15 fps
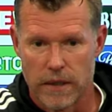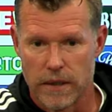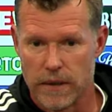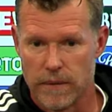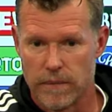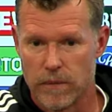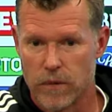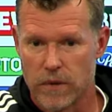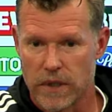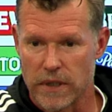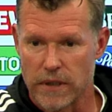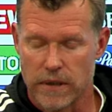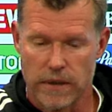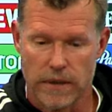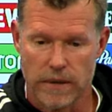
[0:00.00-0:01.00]
Ähm, und
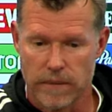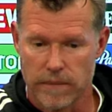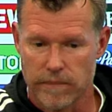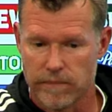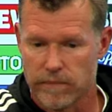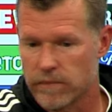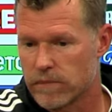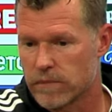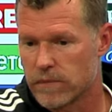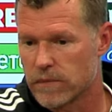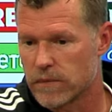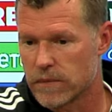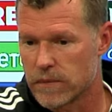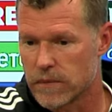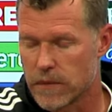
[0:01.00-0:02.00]
dann ähm,
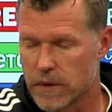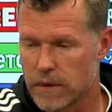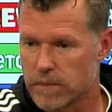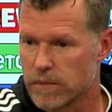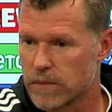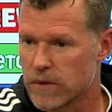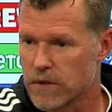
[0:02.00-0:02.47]
ähm,